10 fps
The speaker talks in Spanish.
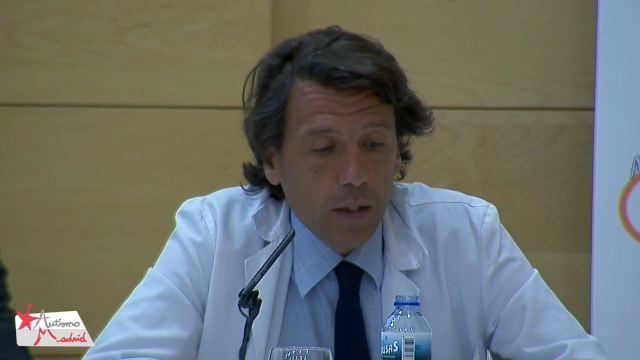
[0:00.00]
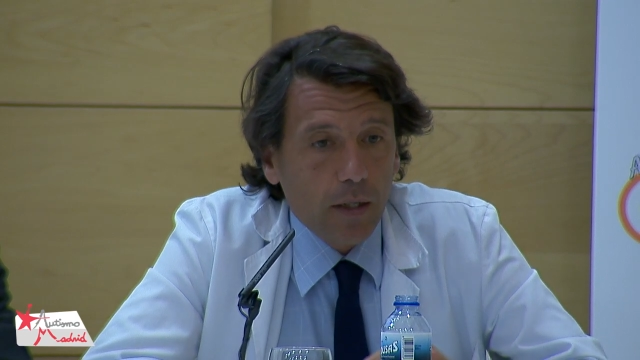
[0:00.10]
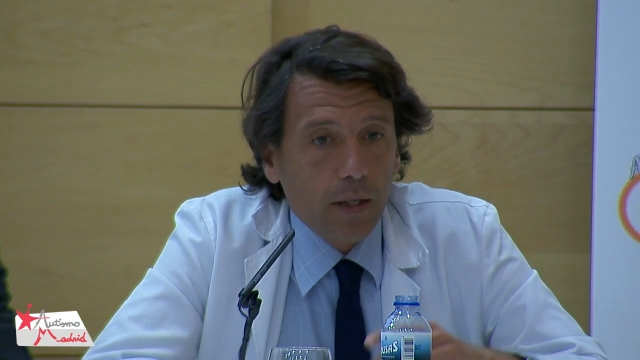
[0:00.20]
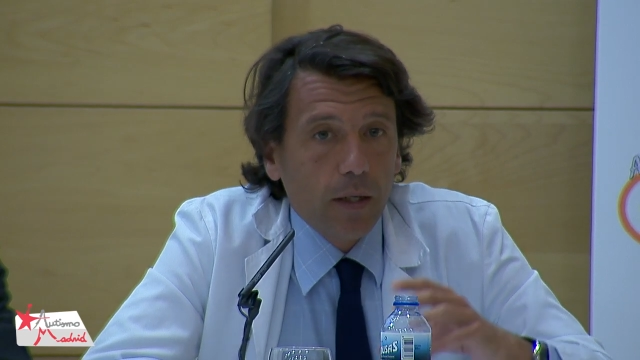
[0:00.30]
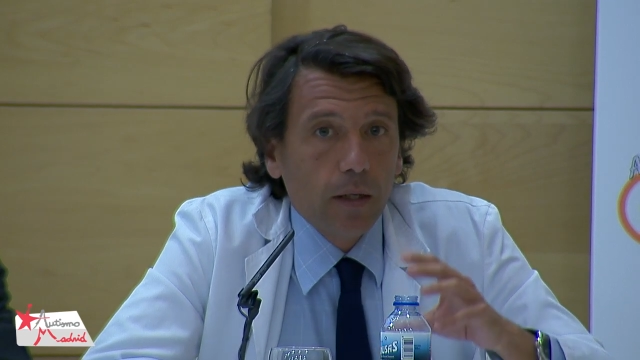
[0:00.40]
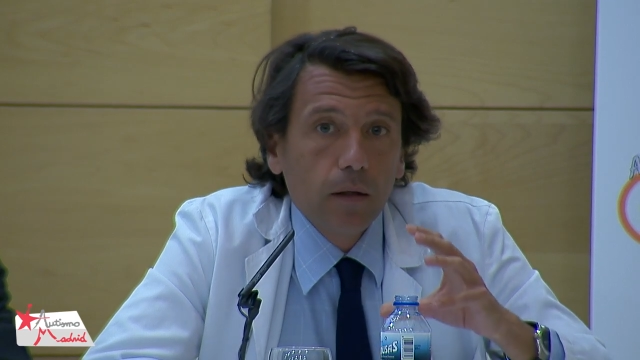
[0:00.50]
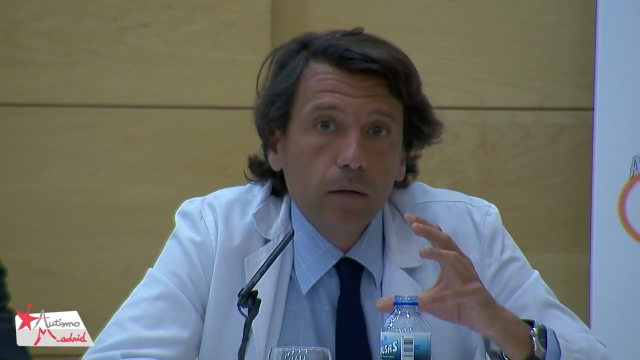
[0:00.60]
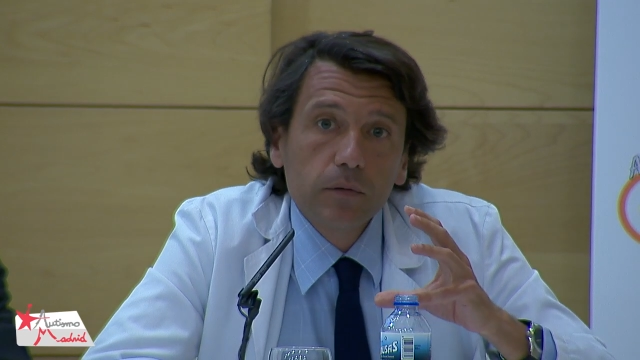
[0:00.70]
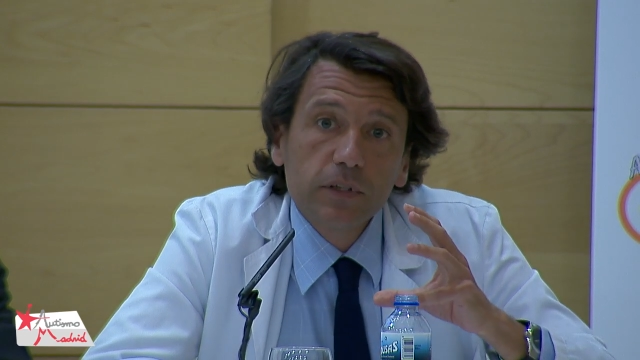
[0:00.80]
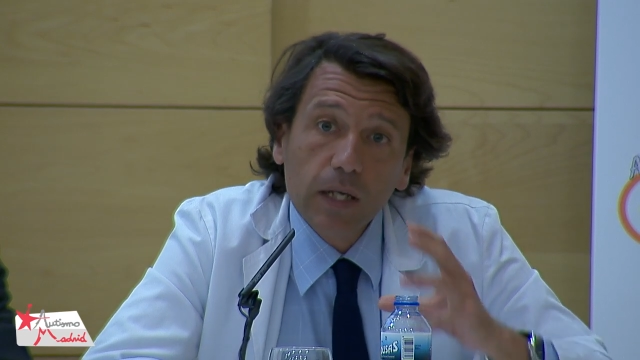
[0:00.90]

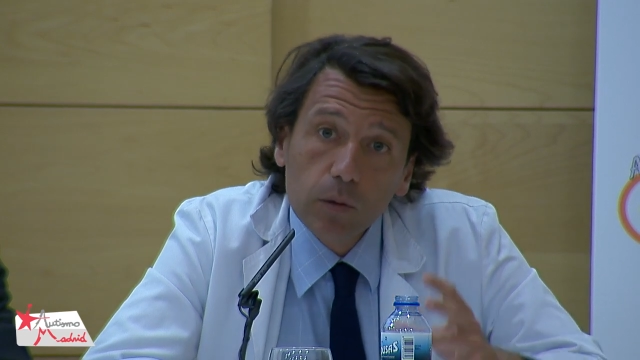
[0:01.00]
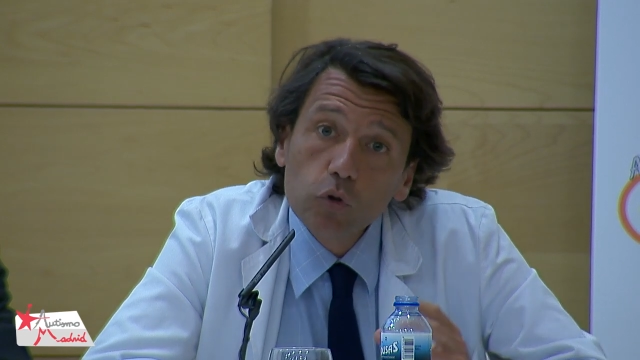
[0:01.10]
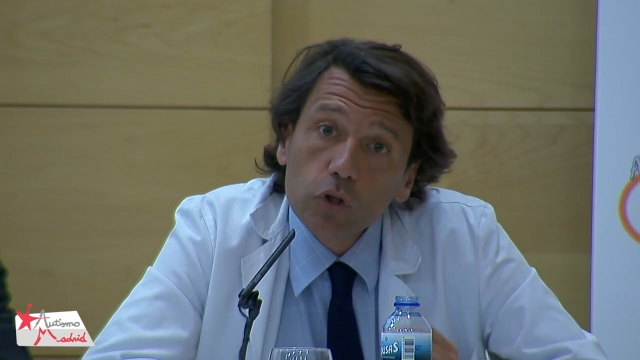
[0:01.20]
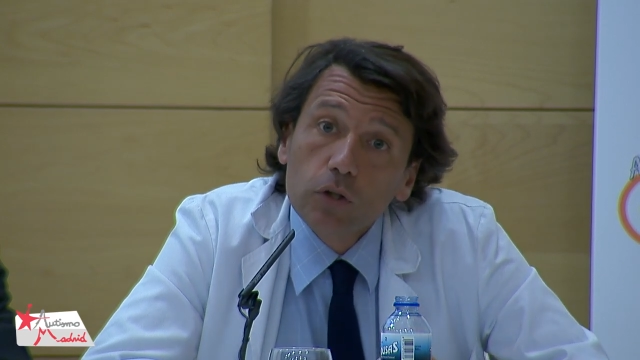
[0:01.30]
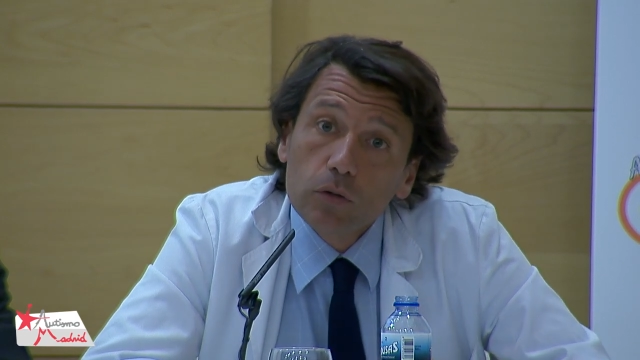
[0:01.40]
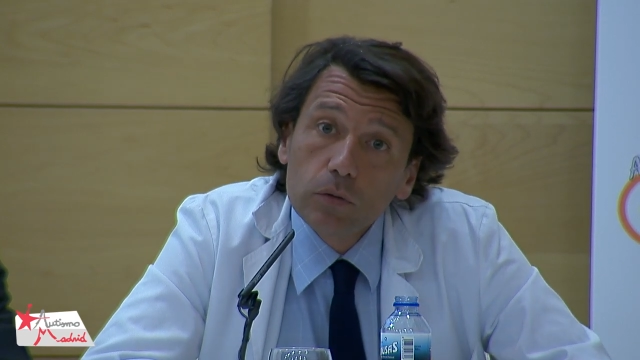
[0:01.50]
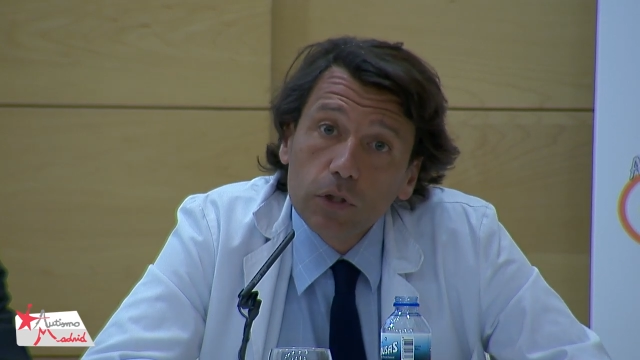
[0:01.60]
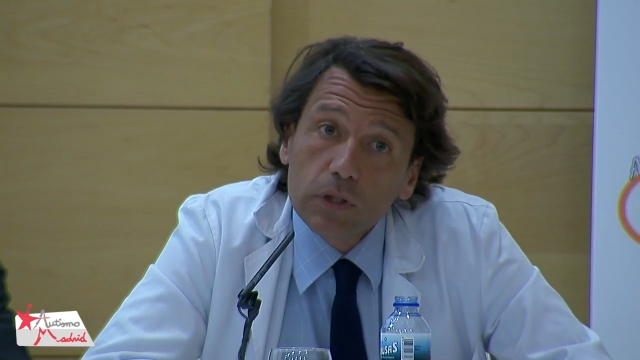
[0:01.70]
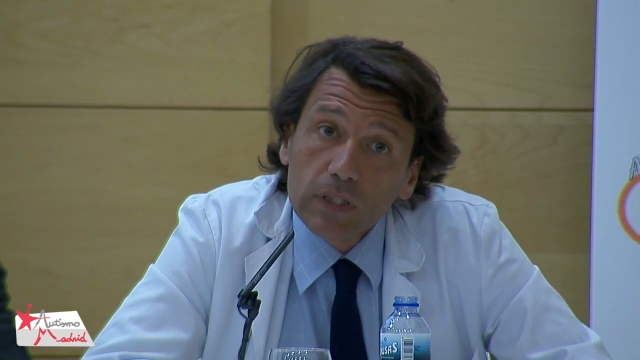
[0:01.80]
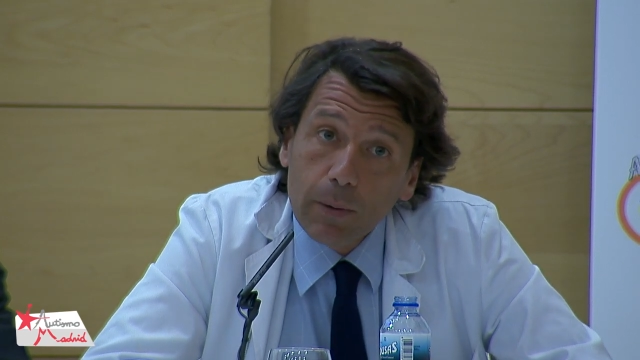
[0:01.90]
Eh, seguimos y,
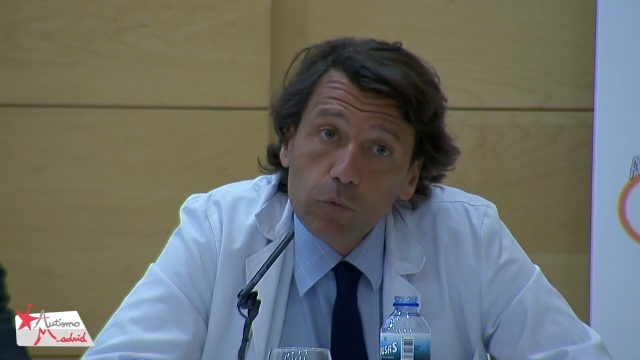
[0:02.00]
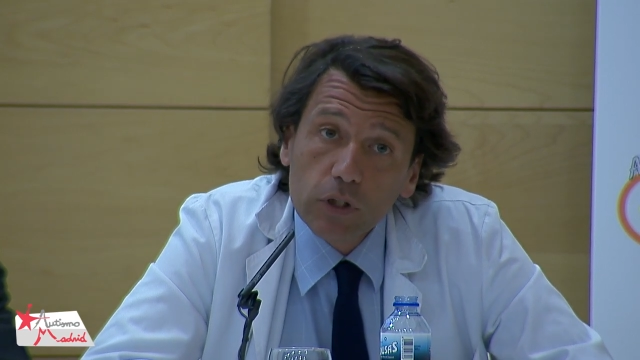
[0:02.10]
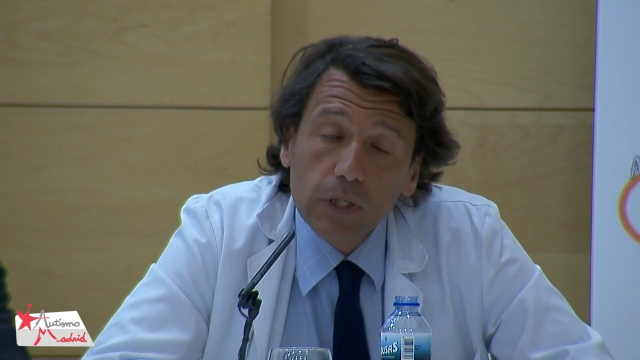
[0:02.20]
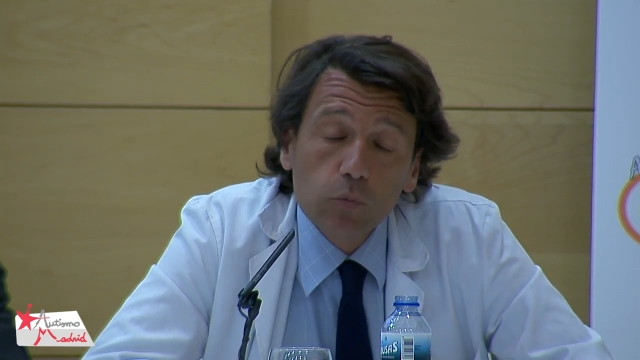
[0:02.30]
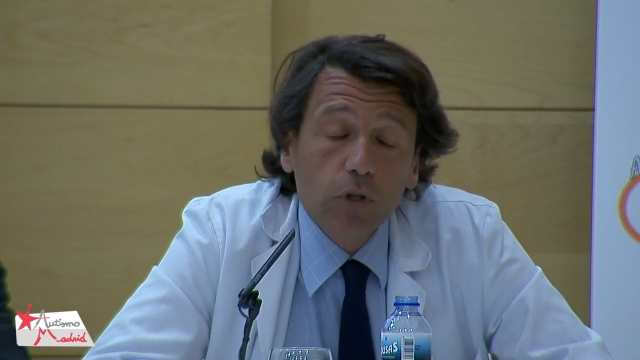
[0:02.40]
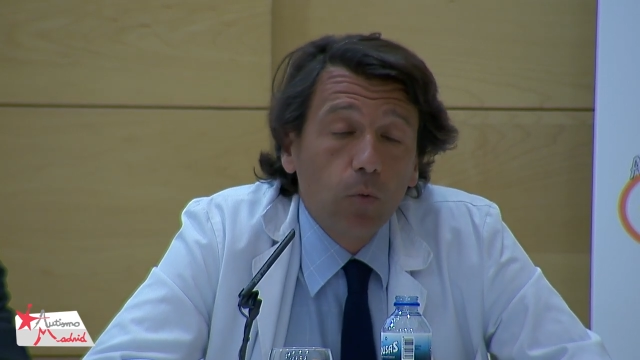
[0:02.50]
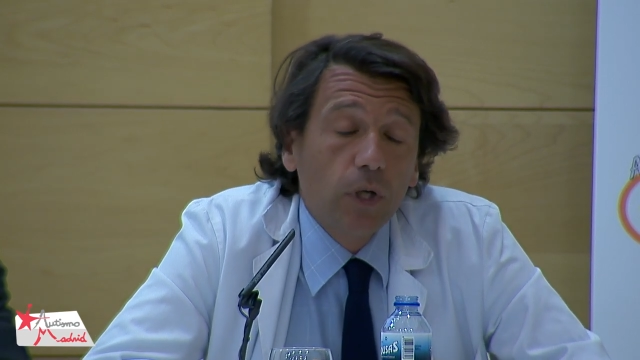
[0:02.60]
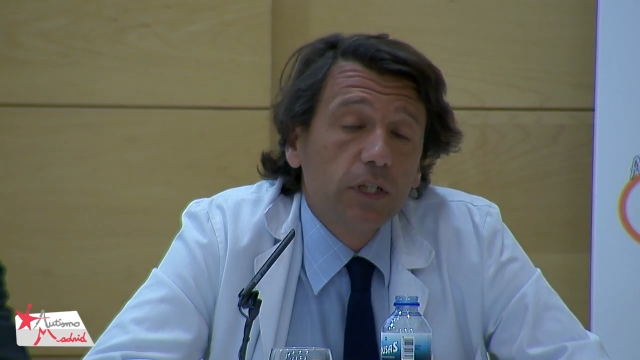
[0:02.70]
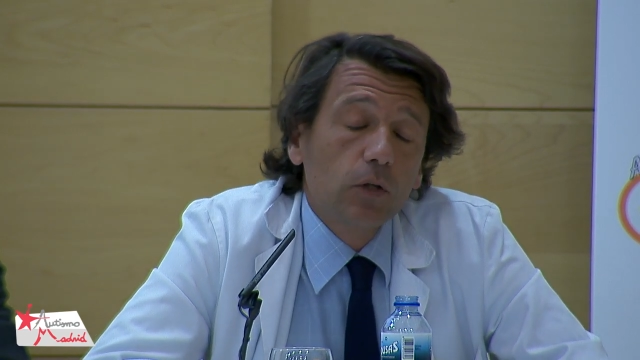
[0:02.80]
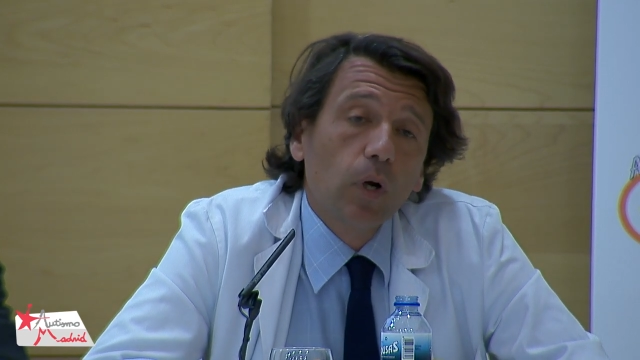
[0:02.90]
sabemos que tenemos alguna
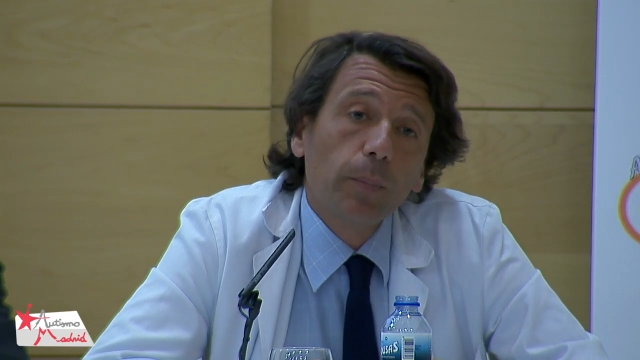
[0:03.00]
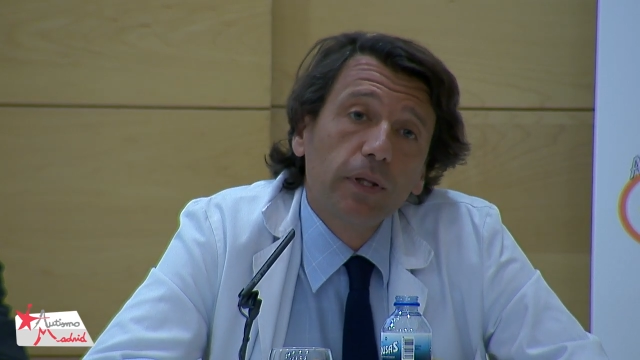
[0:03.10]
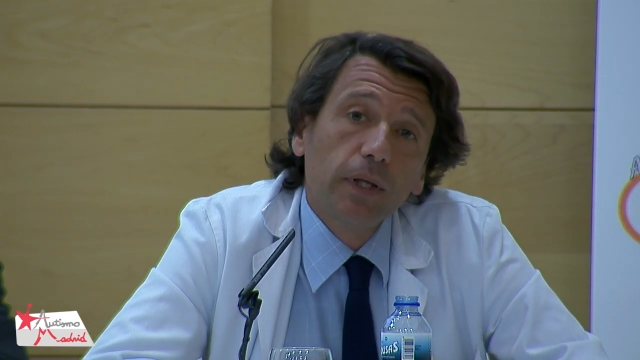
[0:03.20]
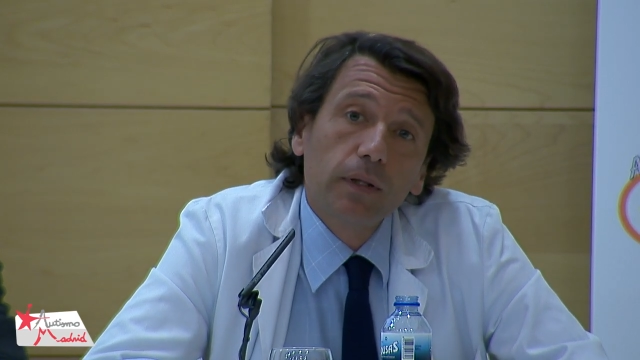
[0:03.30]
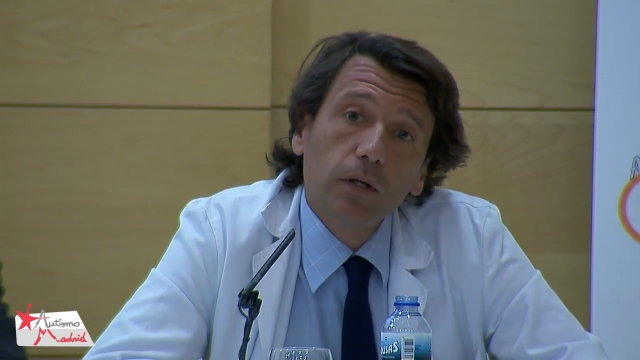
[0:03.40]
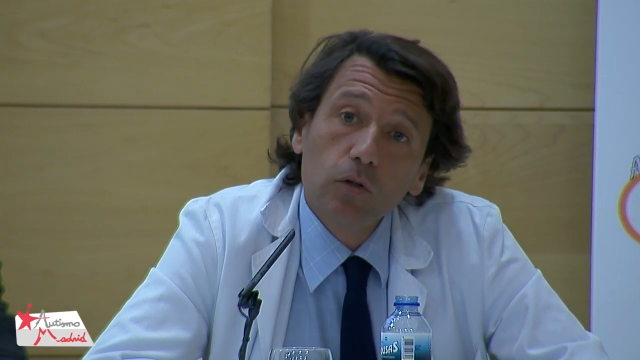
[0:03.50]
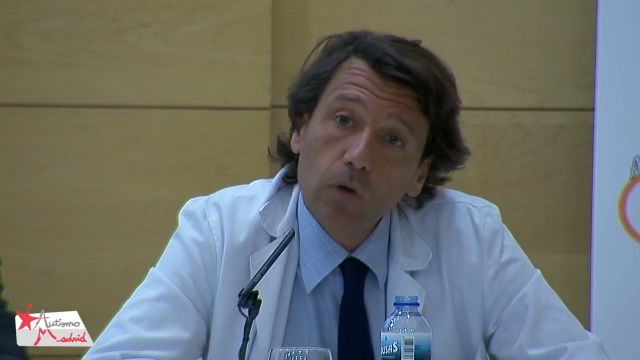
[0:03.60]
asignatura pendiente, ¿no?